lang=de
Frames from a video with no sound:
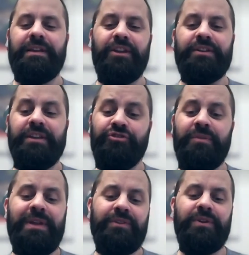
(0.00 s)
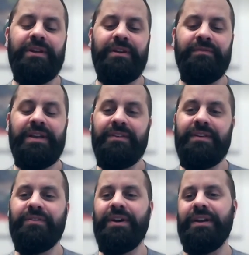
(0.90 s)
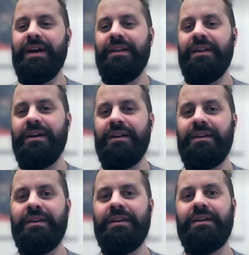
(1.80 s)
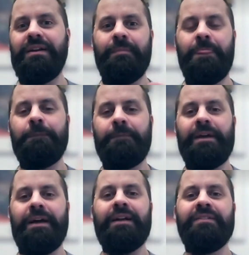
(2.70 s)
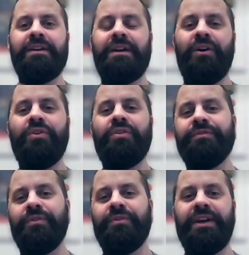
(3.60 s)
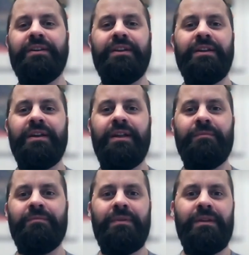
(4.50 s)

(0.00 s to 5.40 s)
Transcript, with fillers: Das, das stimmt natürlich. Ne? Wenn jetzt also ein Anleger die ähm, Aktien kauft und dann ähm,